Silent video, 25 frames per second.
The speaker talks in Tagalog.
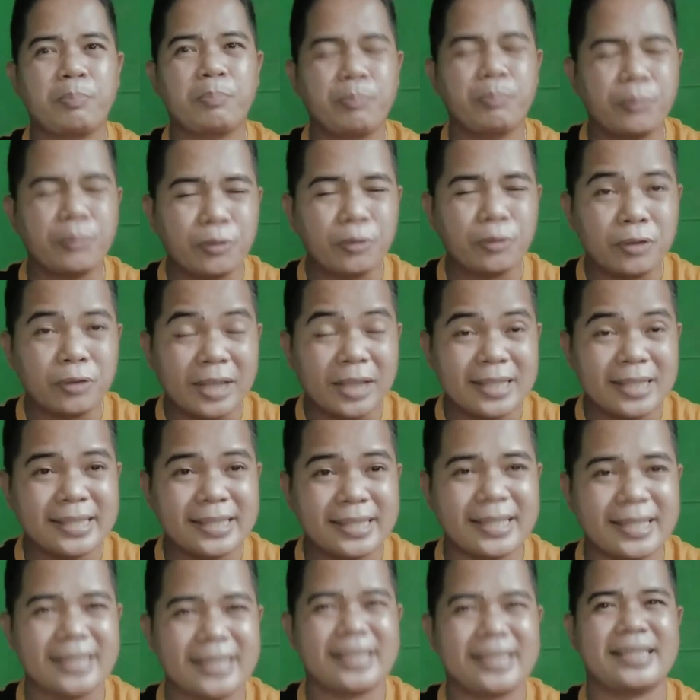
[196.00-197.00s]

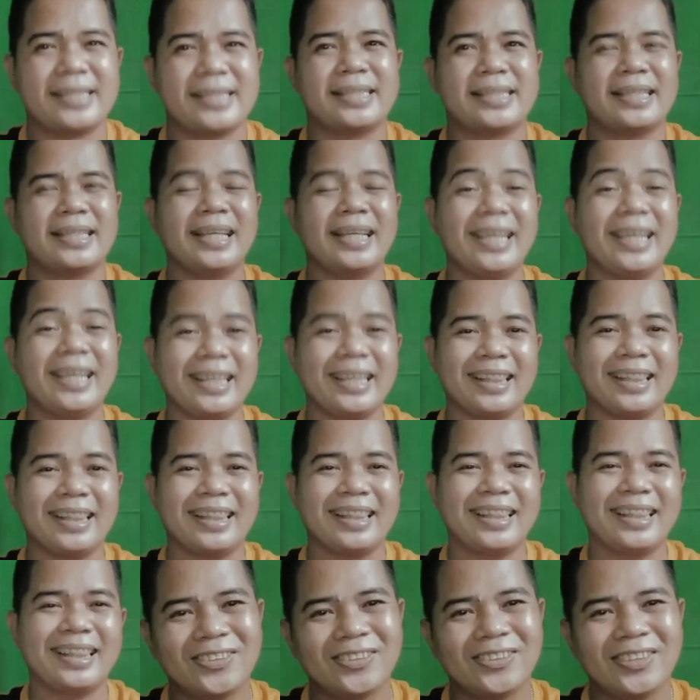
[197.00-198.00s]
protenseslin.
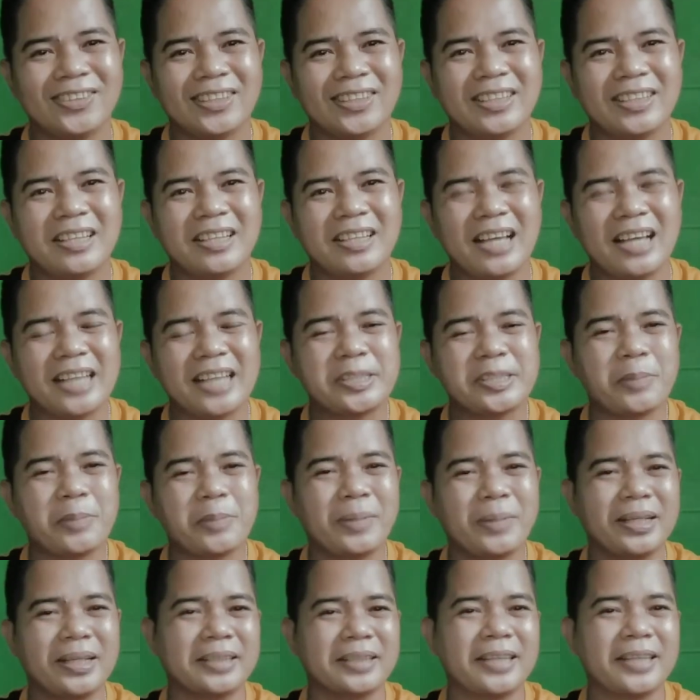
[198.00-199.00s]
At sa
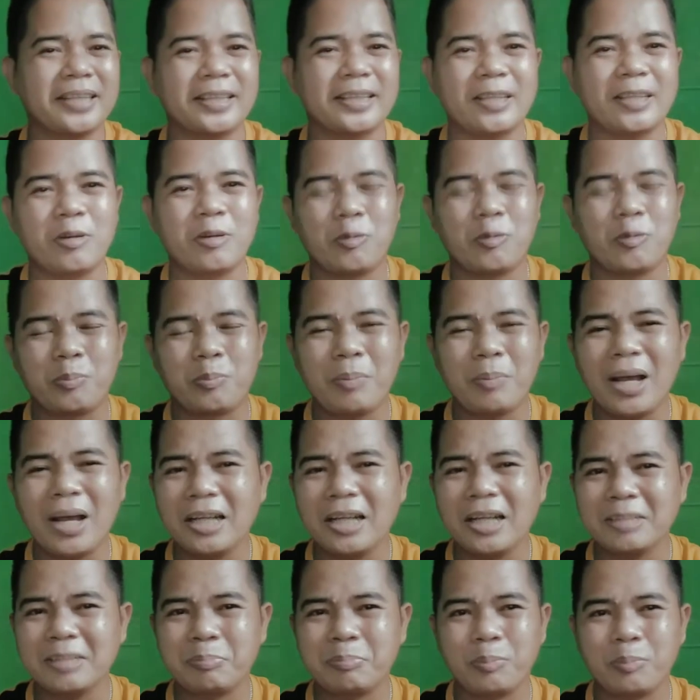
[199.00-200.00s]
mga nagtatanong,
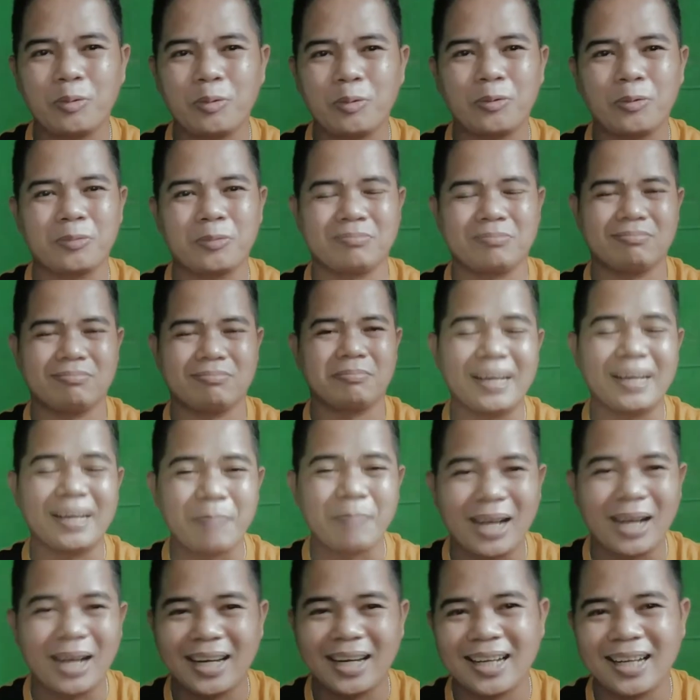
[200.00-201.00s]
bakit po
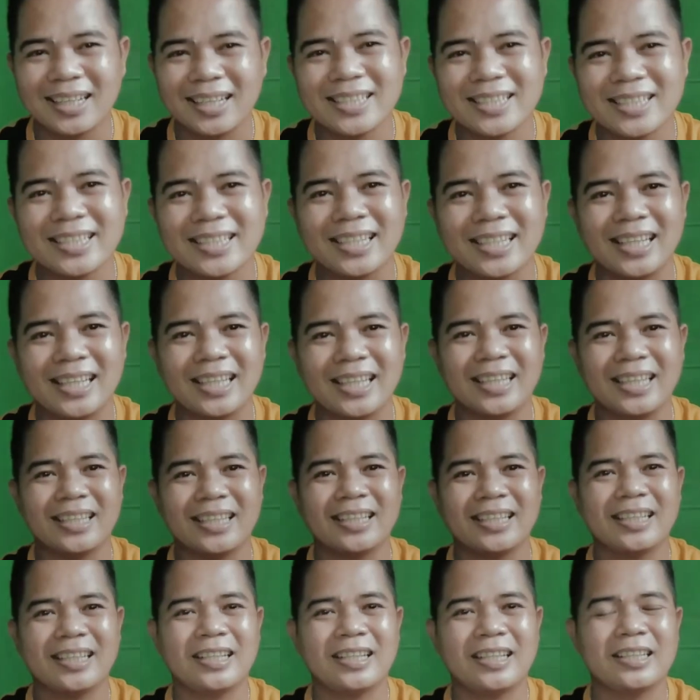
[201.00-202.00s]
maanghang ang sili.
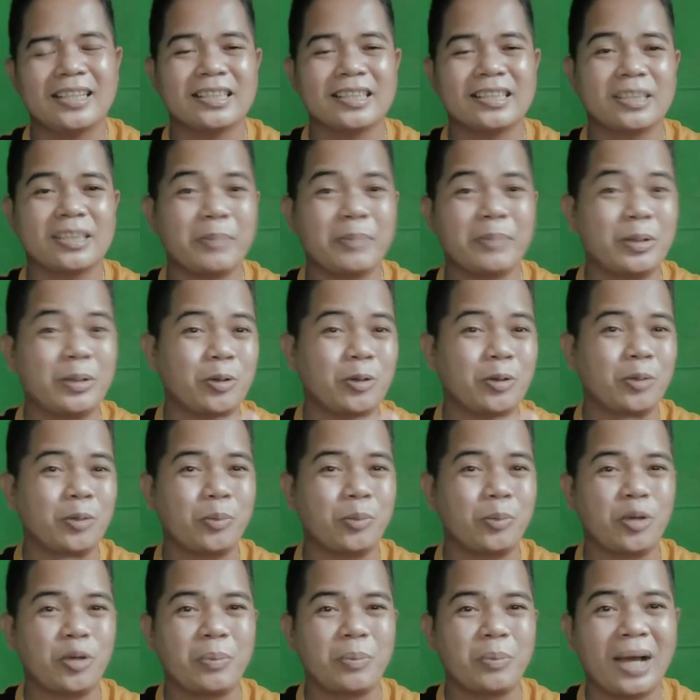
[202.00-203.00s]
Sa Mindoro
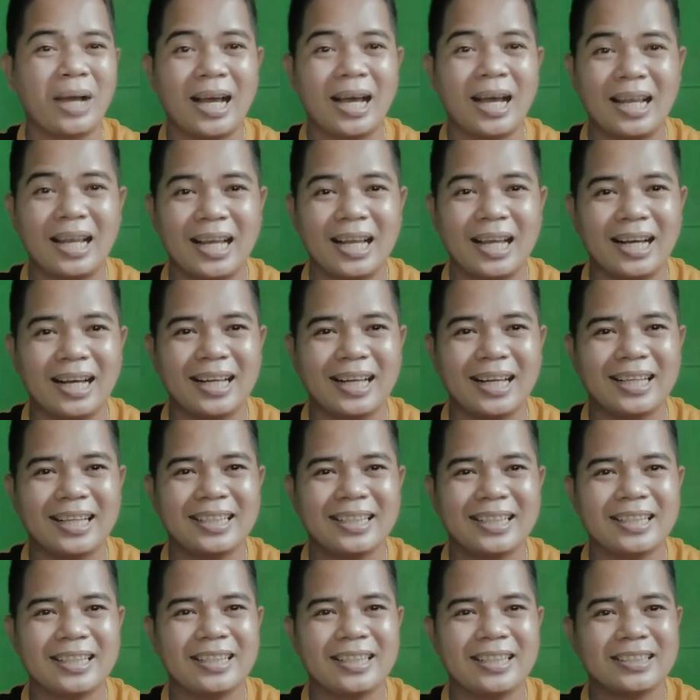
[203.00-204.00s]
po ay mahalang.
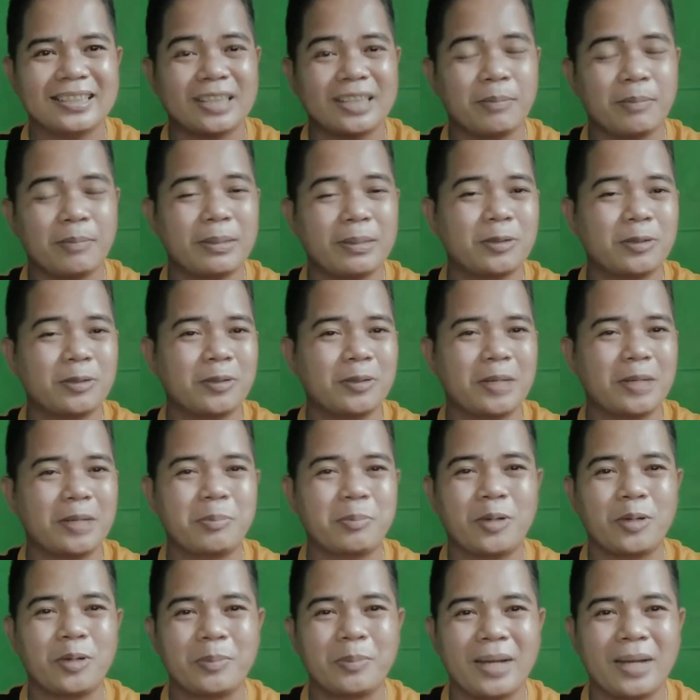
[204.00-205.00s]
Sa ibang lugar
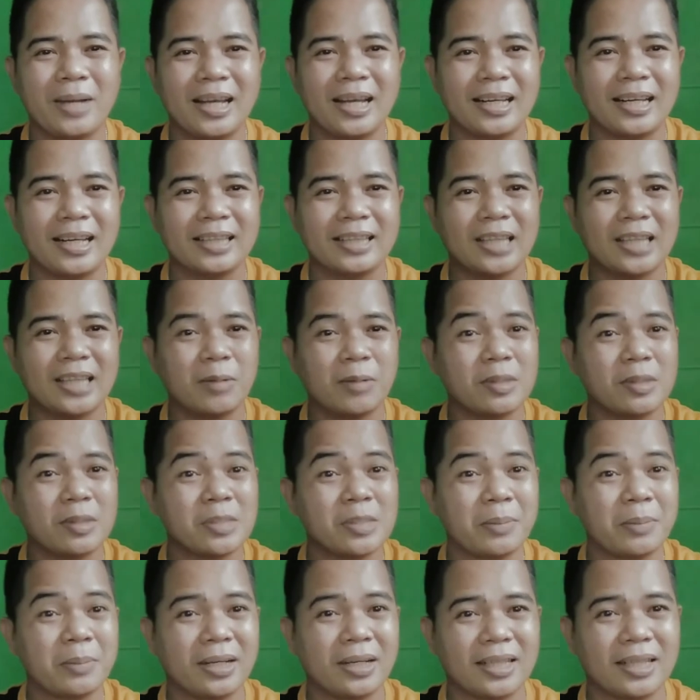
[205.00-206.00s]
po ay mahalang ang tawag
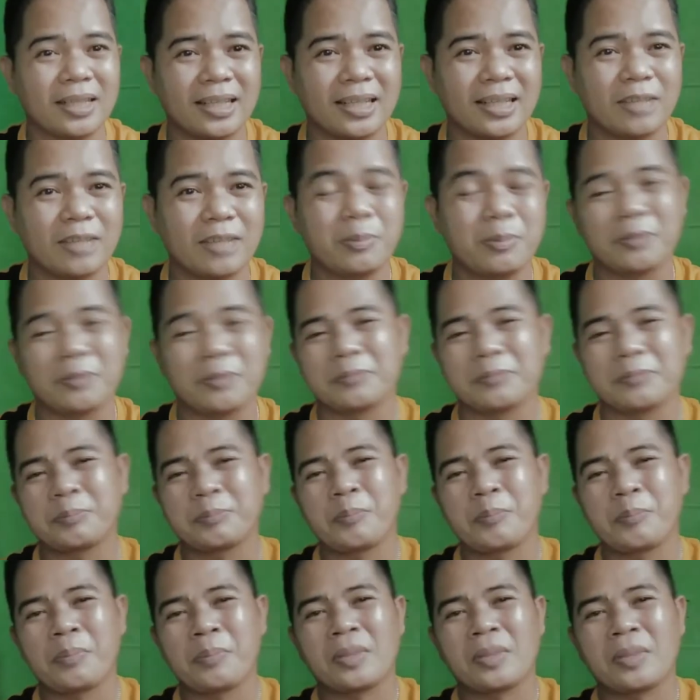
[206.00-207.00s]
sa maanghang. Ano po?
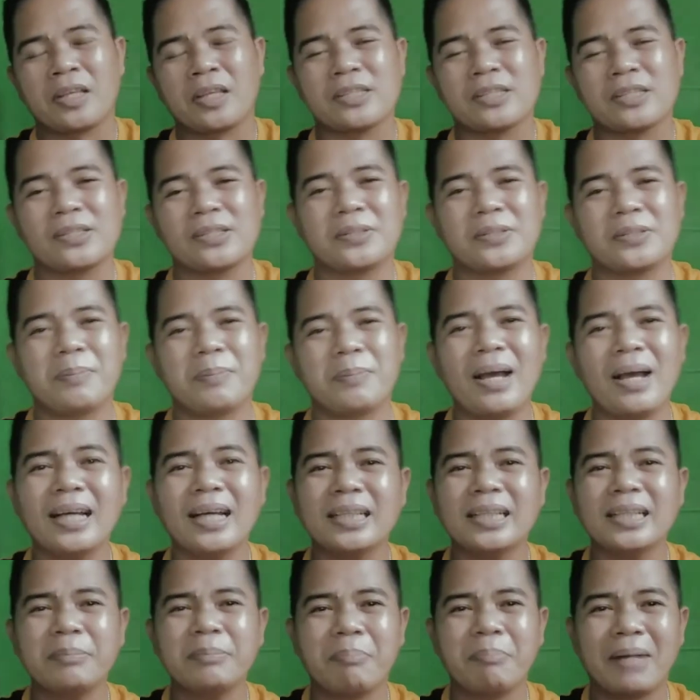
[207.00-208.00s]
So,
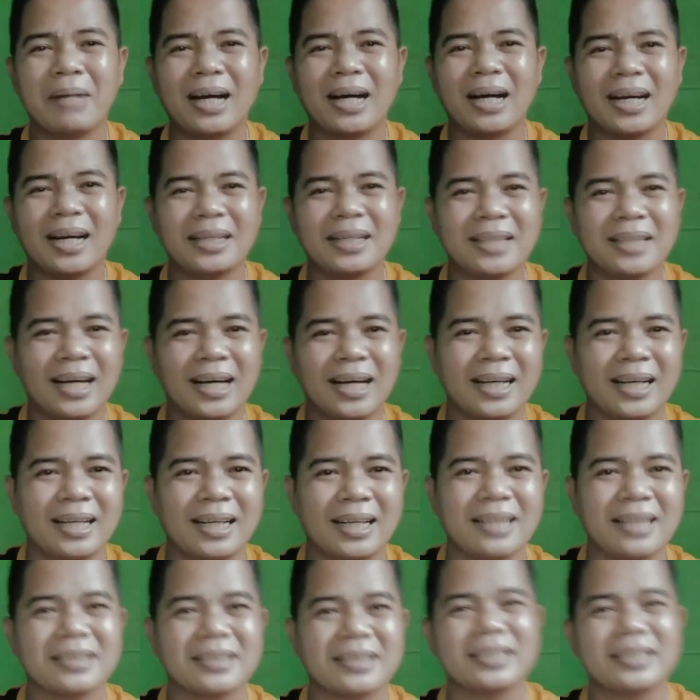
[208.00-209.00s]
bakit maanghang
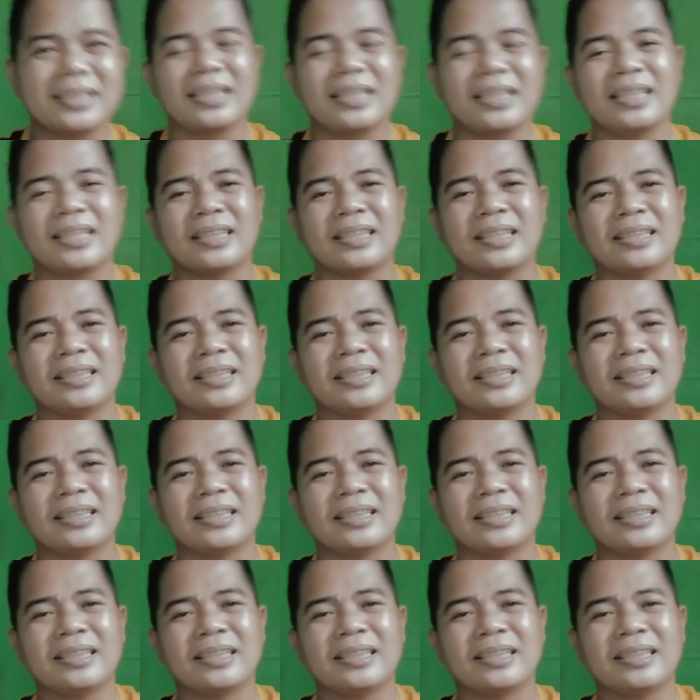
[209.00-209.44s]
ang sili?